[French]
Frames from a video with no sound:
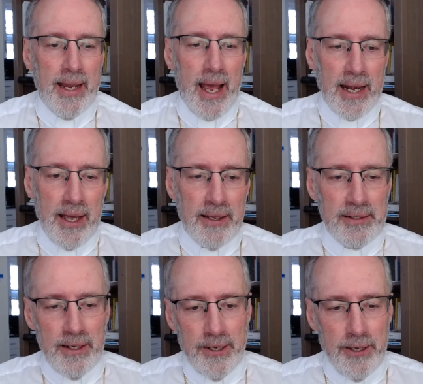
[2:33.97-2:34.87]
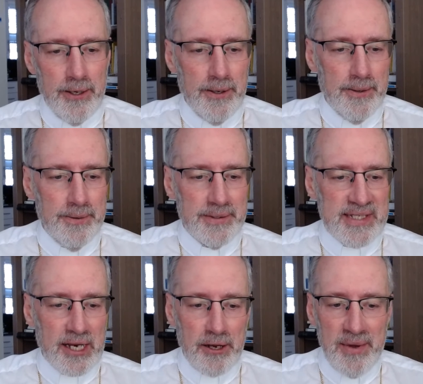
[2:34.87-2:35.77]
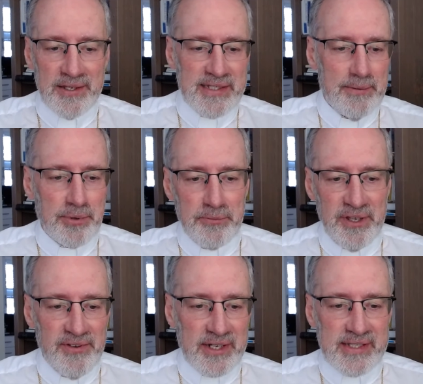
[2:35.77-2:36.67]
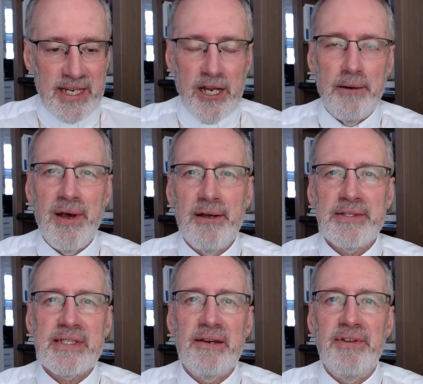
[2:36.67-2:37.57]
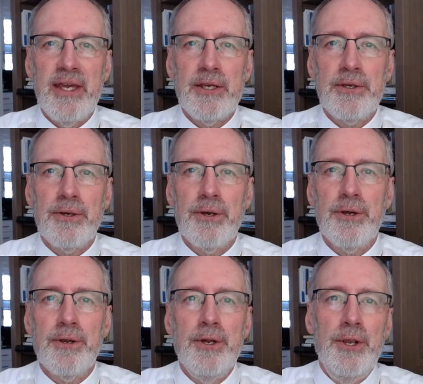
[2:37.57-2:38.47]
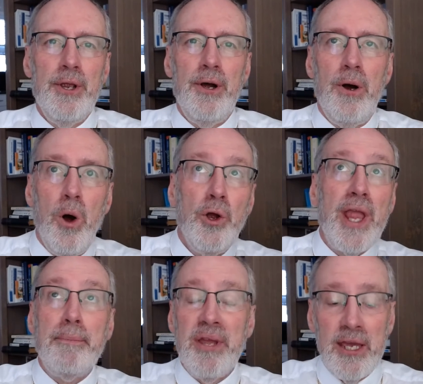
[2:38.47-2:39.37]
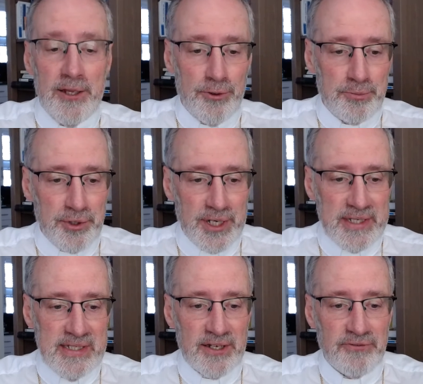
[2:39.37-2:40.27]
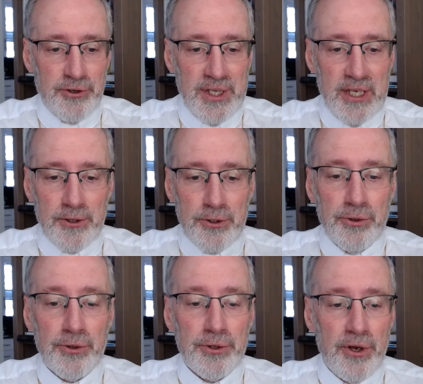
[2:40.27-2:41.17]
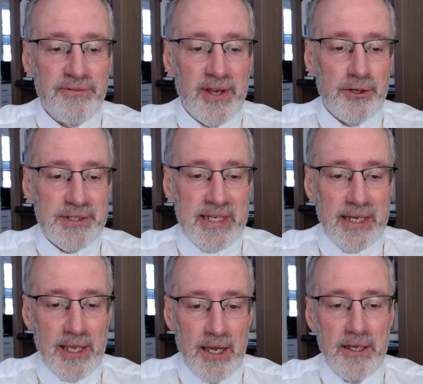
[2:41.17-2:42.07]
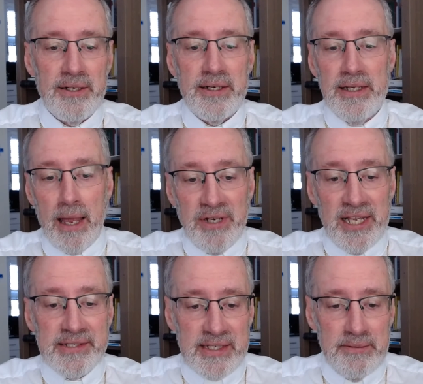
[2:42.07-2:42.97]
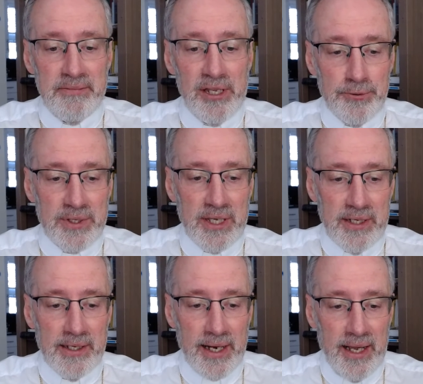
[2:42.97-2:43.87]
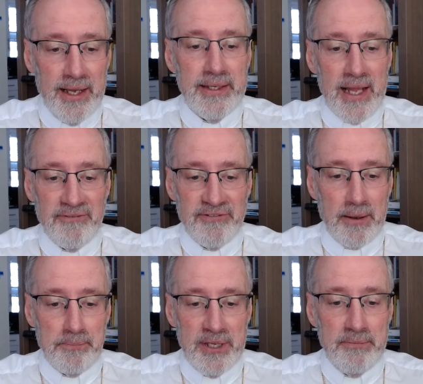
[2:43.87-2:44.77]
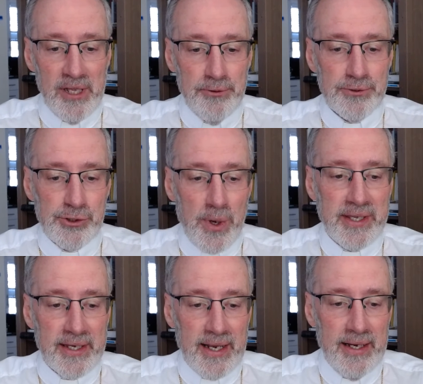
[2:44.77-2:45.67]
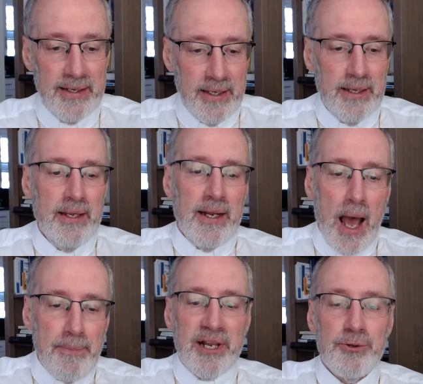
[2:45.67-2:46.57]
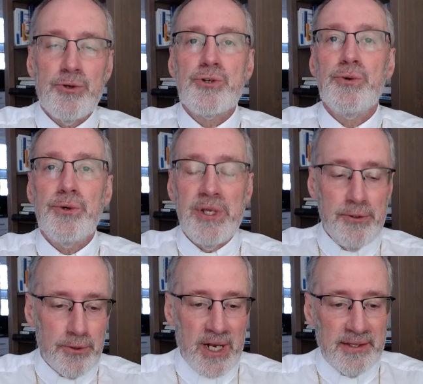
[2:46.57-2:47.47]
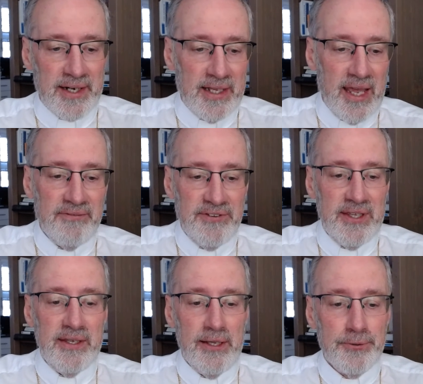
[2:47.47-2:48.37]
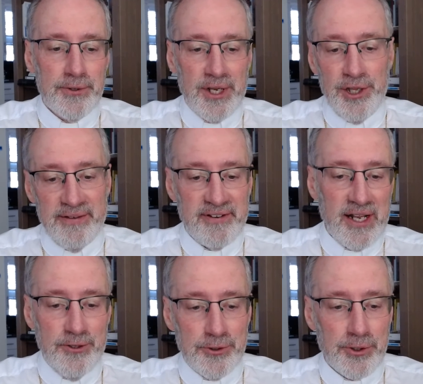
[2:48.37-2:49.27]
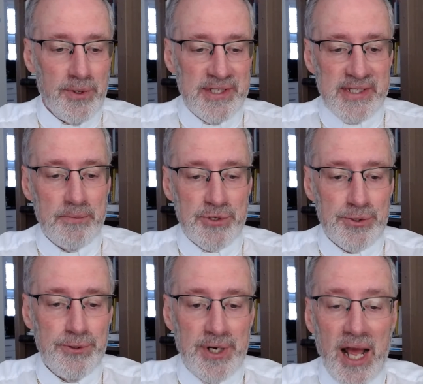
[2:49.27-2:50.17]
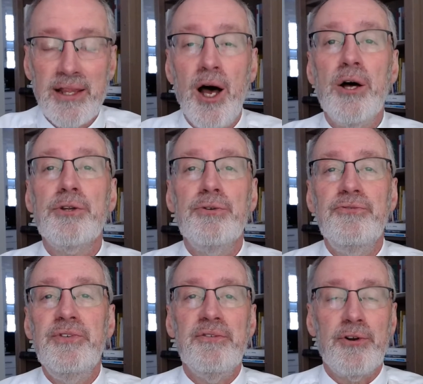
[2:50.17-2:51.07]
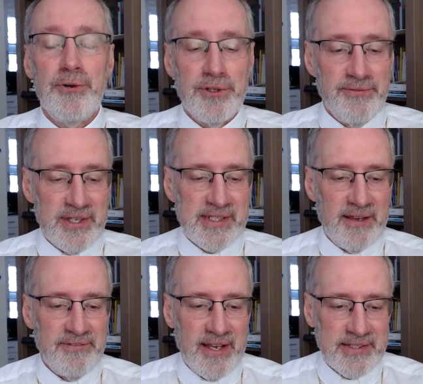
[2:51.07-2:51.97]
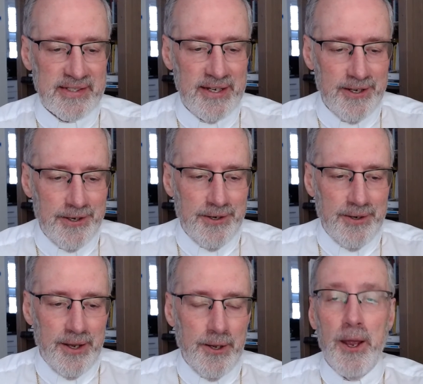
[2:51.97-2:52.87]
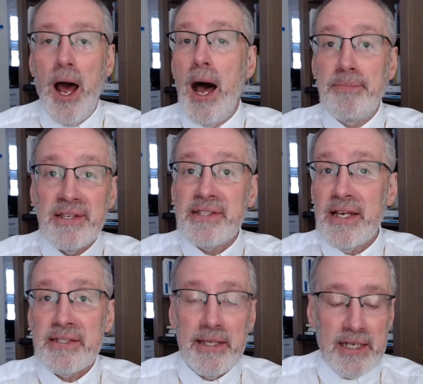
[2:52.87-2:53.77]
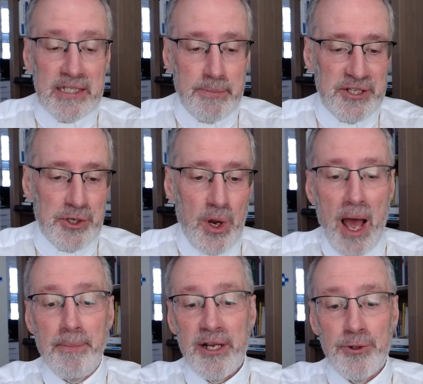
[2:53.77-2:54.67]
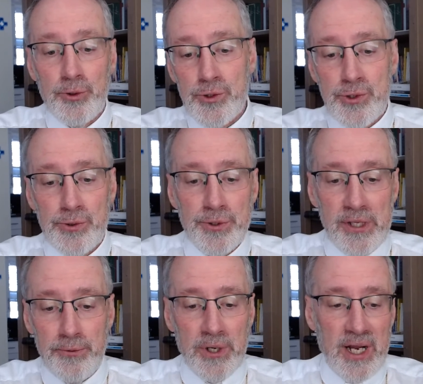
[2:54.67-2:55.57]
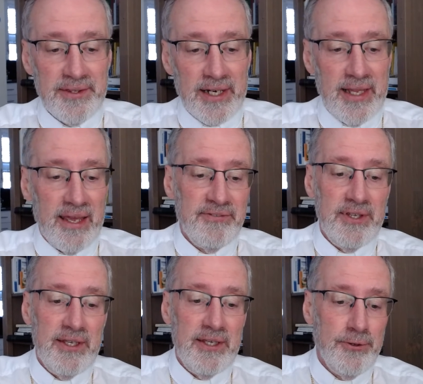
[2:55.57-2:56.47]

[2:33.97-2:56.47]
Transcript: Alors, euh, ça commence, les premiers versets commencent avec euh, un, appel, on pourrait dire. Venez, retournons vers le Seigneur. Il a blessé, mais il nous guérira. Il a frappé, mais il nous soignera. Après deux jours, il nous rendra la vie. Il nous relèvera le troisième jour. Alors, nous vivrons devant sa face. Euh, en passant cette expression, après deux jours, il nous rendra la vie.